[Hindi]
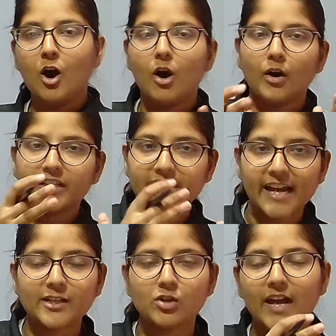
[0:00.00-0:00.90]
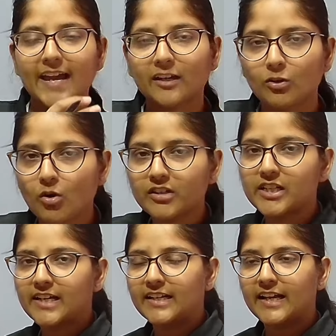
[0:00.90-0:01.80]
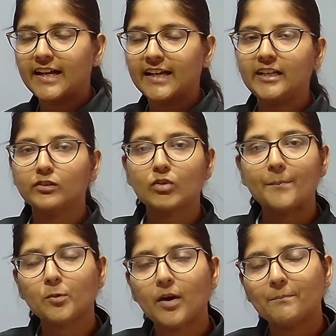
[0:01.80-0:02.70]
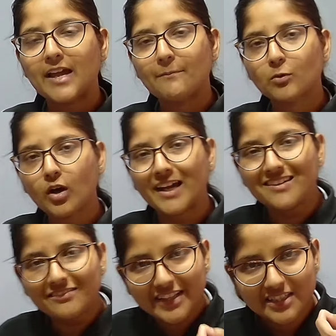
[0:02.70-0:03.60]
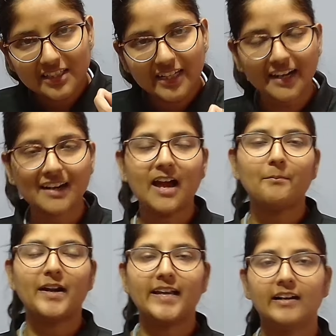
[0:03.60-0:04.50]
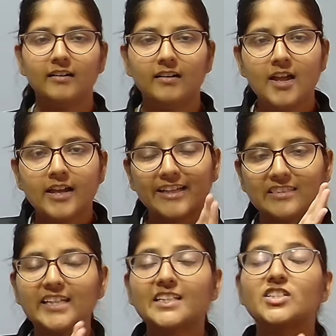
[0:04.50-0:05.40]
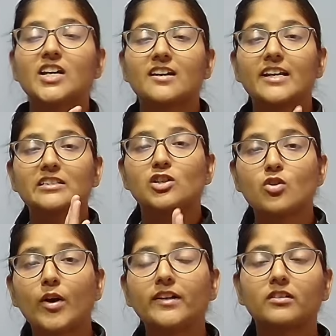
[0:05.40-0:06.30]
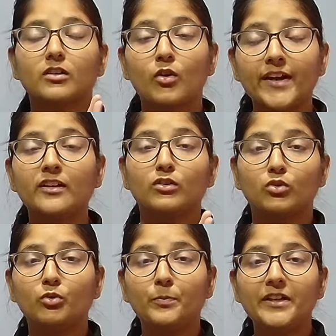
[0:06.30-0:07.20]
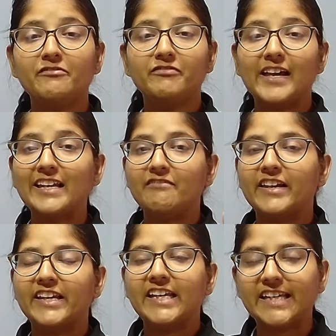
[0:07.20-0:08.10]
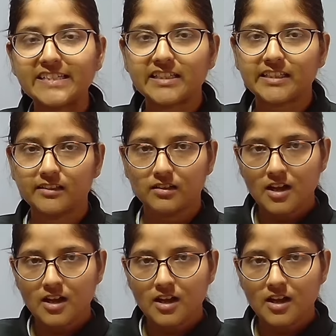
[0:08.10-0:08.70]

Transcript: और ये जो है एक लॉन्ग जर्नी रहेगी तो आपको अपने आप को कन्विंस करना पड़ेगा कि दिस जर्नी इज नॉट गोइंग टू बी वेरी वेरी इजी